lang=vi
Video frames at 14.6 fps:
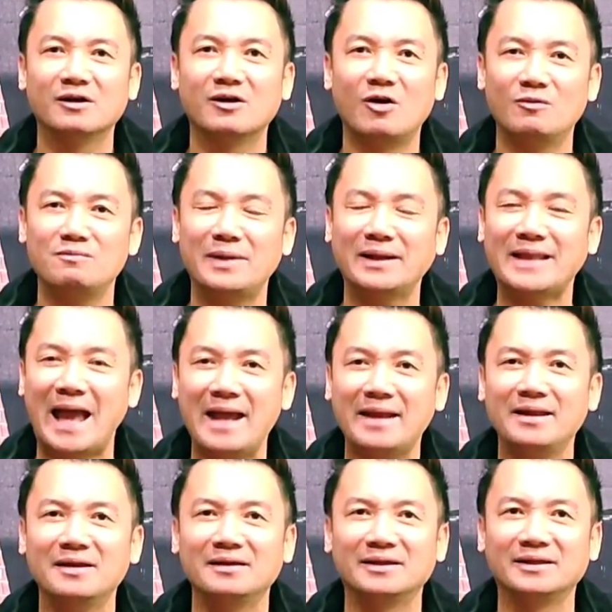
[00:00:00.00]
khoảng mấy tháng
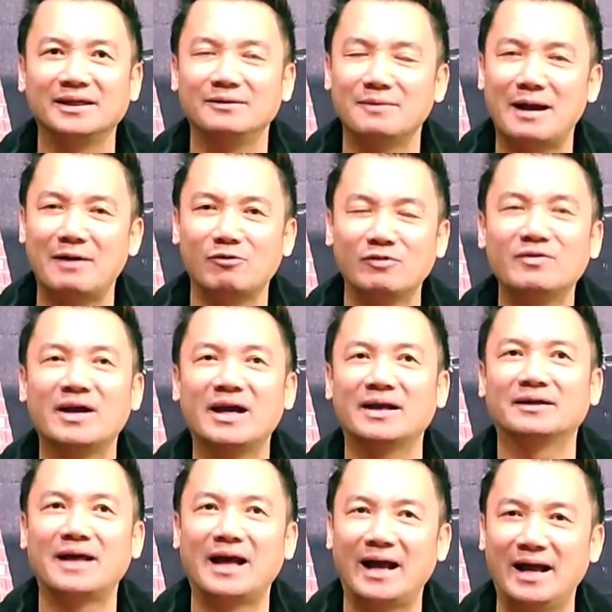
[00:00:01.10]
thì bà Nguyễn Phương
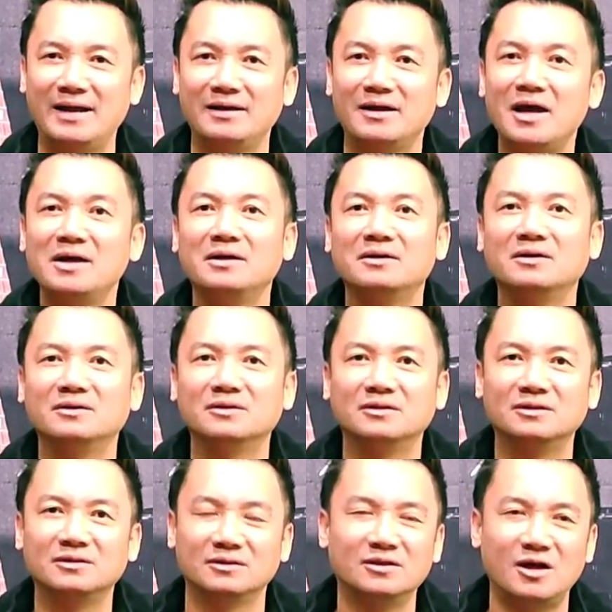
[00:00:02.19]
Hằng đã ngưng
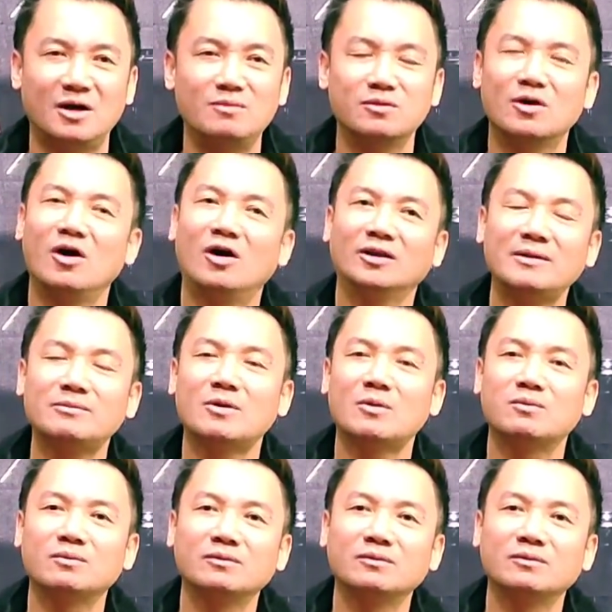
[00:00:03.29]
không có tiếp tục